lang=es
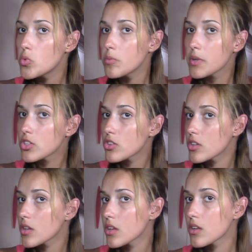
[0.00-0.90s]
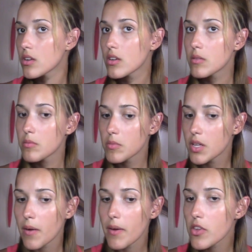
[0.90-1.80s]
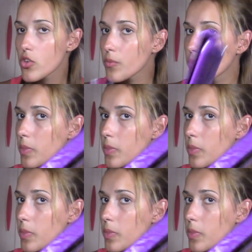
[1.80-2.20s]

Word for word: un mechón de cabello